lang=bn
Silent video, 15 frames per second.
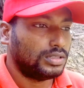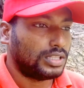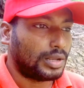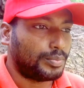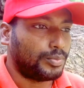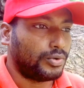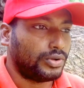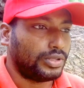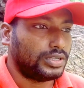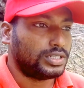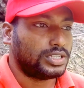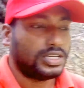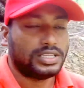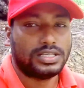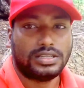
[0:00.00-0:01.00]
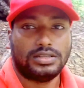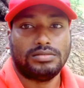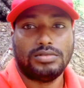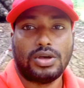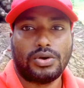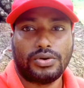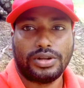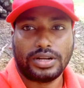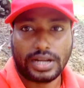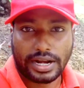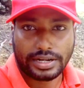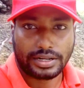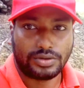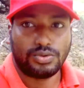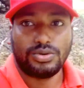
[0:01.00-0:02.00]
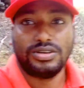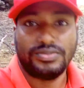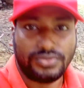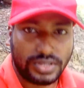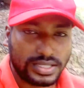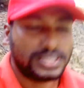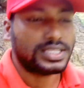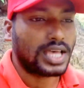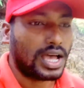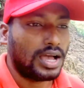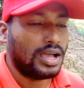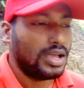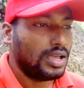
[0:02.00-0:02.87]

তারপরে সেই যে ধরনের ক্যাটাগরির ভিসা